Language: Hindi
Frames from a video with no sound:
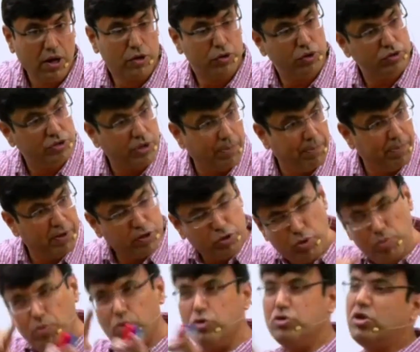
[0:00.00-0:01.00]
तो जब भी
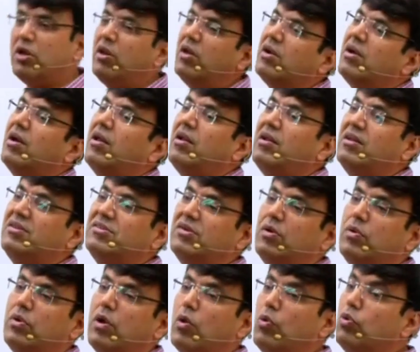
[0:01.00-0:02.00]
तुम कुछ अलग करने
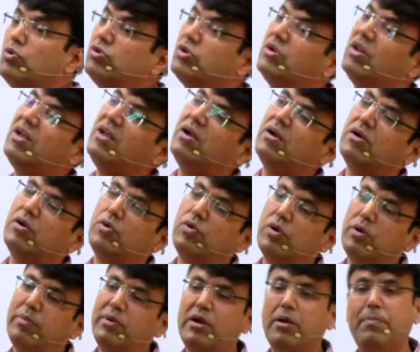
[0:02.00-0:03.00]
जाओगे कुछ नया
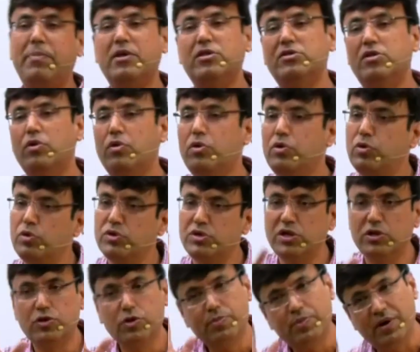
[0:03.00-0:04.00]
करोगे बेटा पत्थर और
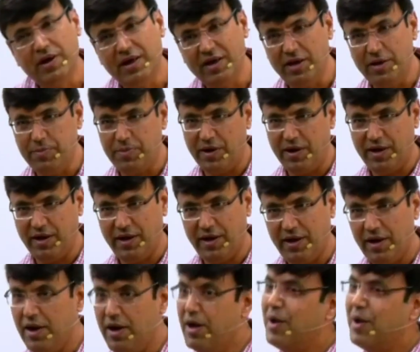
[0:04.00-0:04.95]
टोचे तो पड़ेंगे ही पड़ेंगे